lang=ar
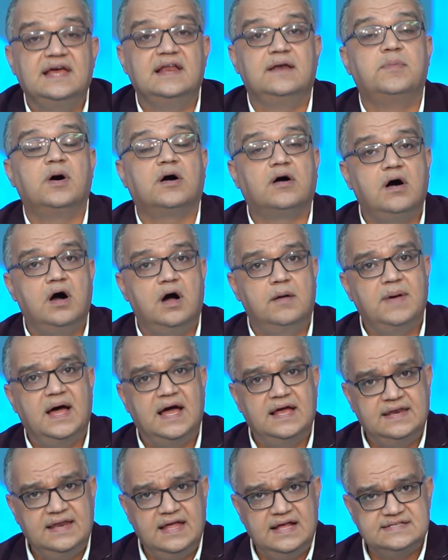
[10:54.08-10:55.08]
البقاء
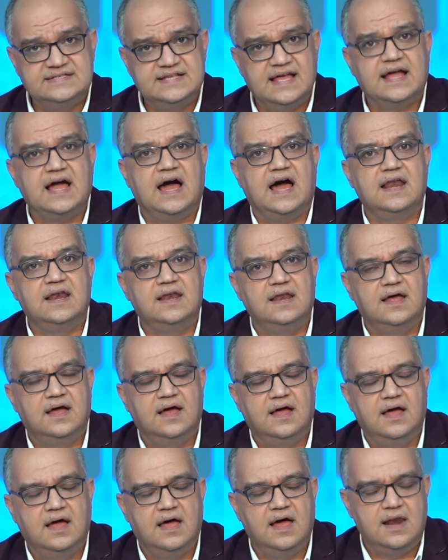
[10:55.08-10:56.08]
مع الناس يجعل
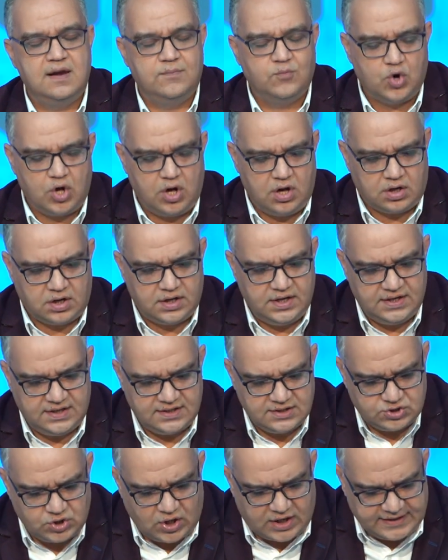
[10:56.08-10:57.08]

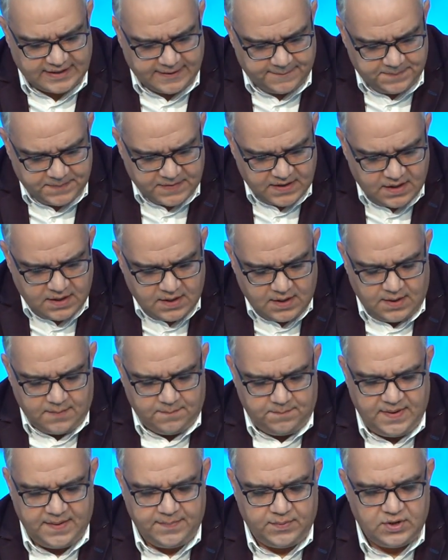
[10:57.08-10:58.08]
المراهقين سعداء
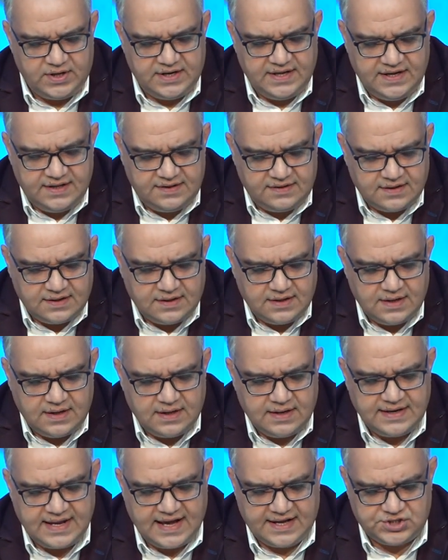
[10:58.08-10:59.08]
people need
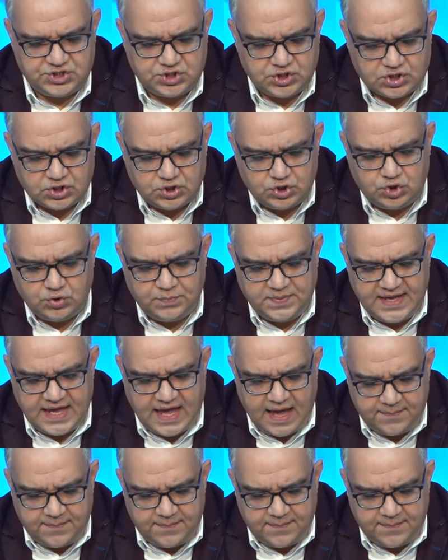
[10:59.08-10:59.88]
nature to be